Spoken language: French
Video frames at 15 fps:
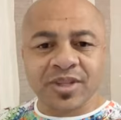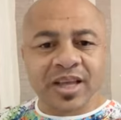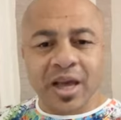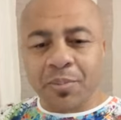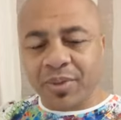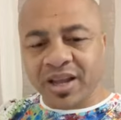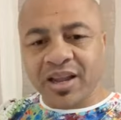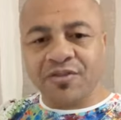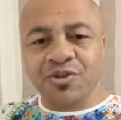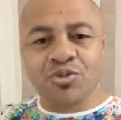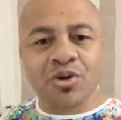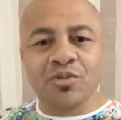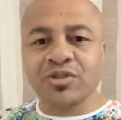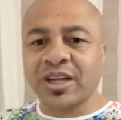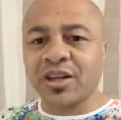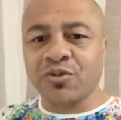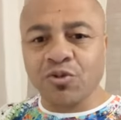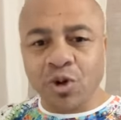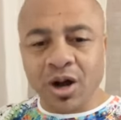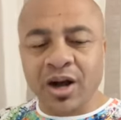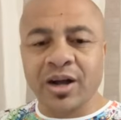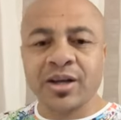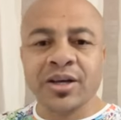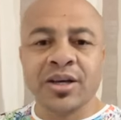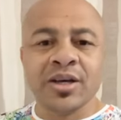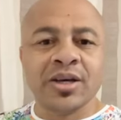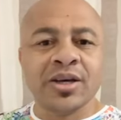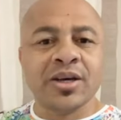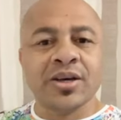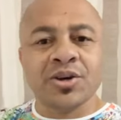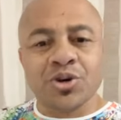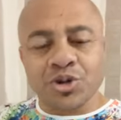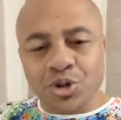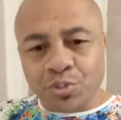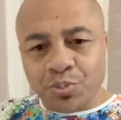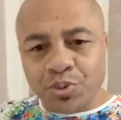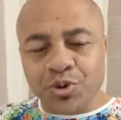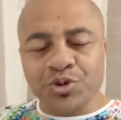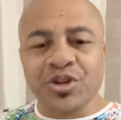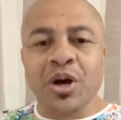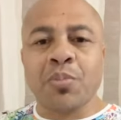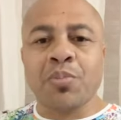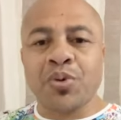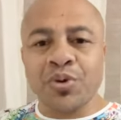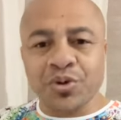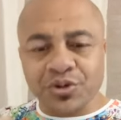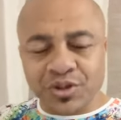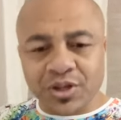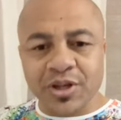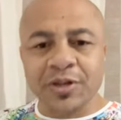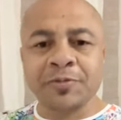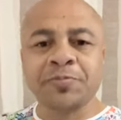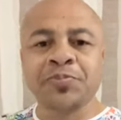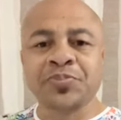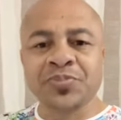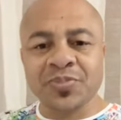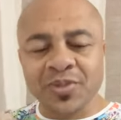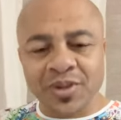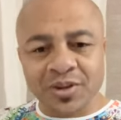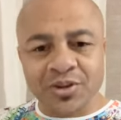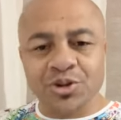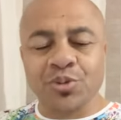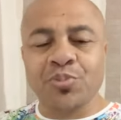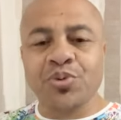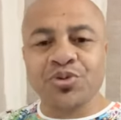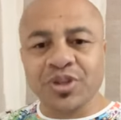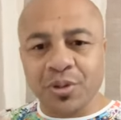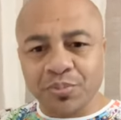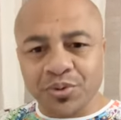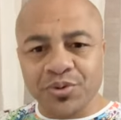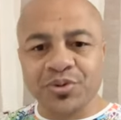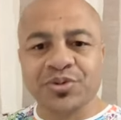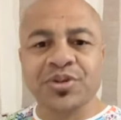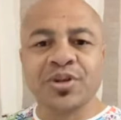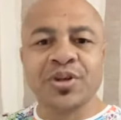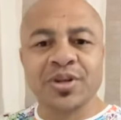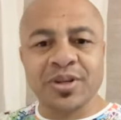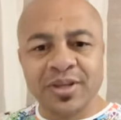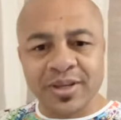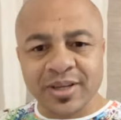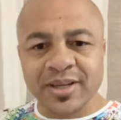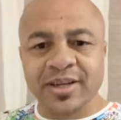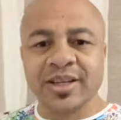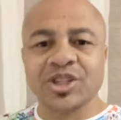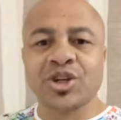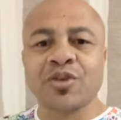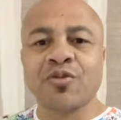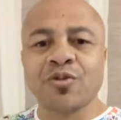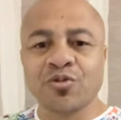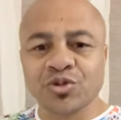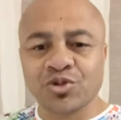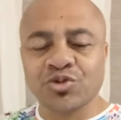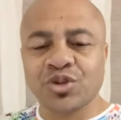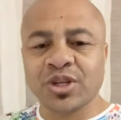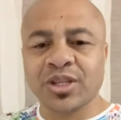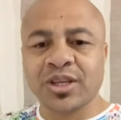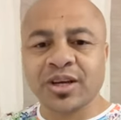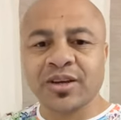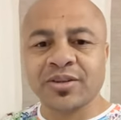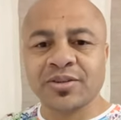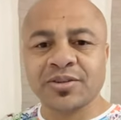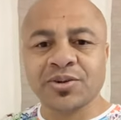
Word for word: Et après la victoire, vous allez voir que de plus en plus, de plus en plus, les gens vont vous soutenir.